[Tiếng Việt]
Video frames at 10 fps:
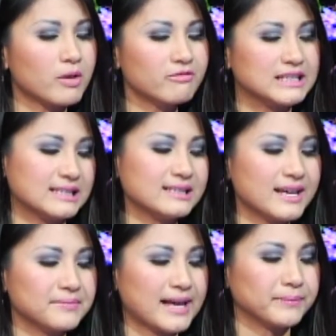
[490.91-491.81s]
công việc chính để
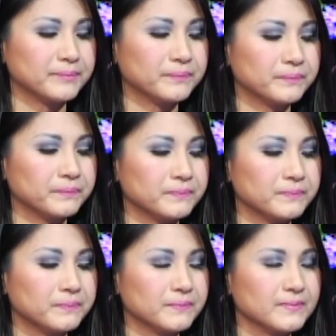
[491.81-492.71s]
em làm
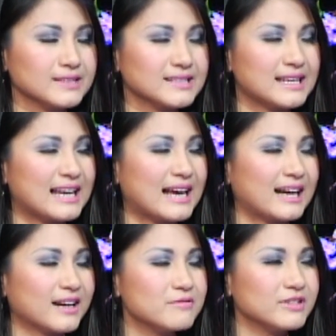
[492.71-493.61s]
sẽ
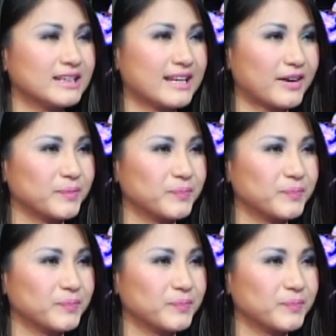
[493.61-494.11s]
là công việc nào?